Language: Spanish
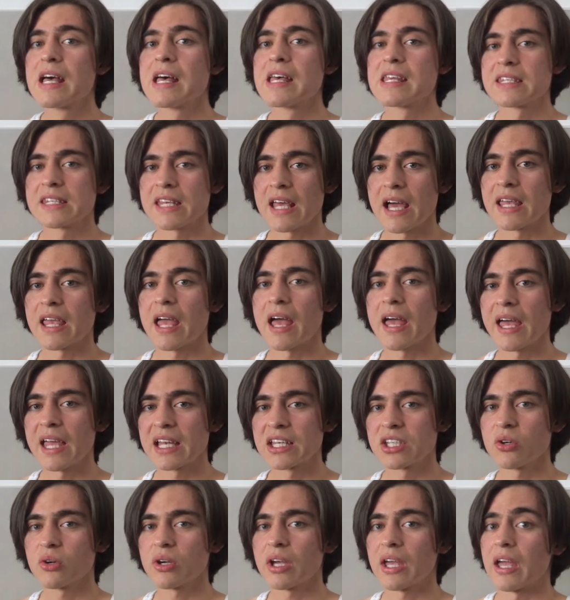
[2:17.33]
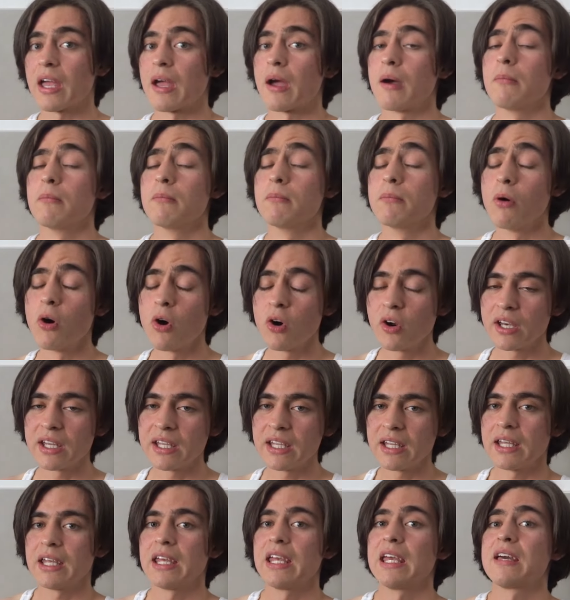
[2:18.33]
se haya hecho que
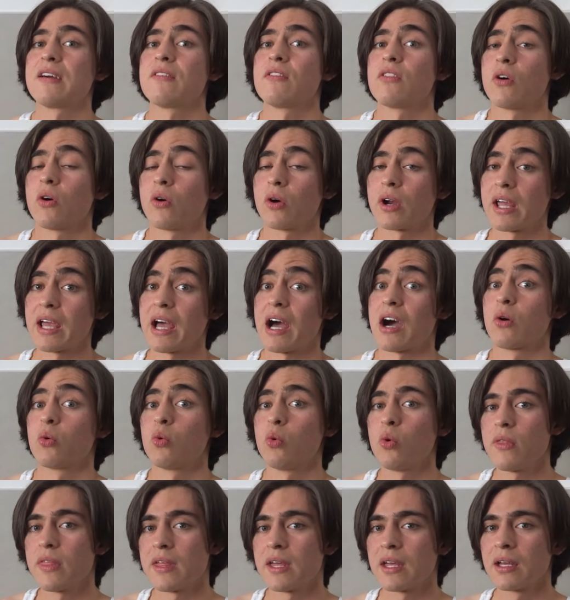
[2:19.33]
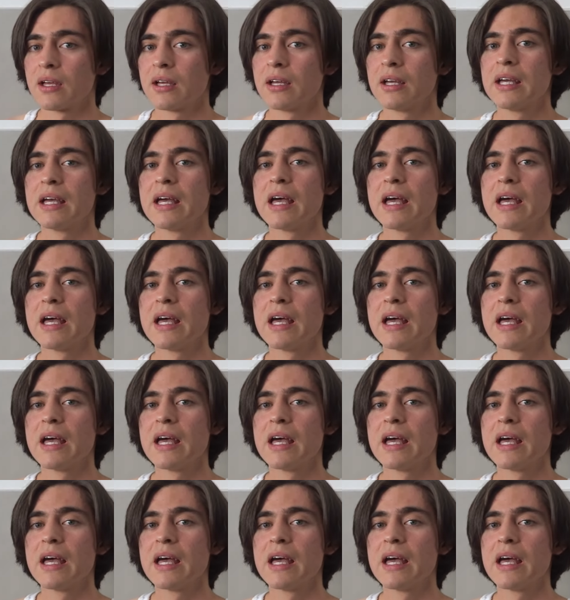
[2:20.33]
Bonnie ignore a Woody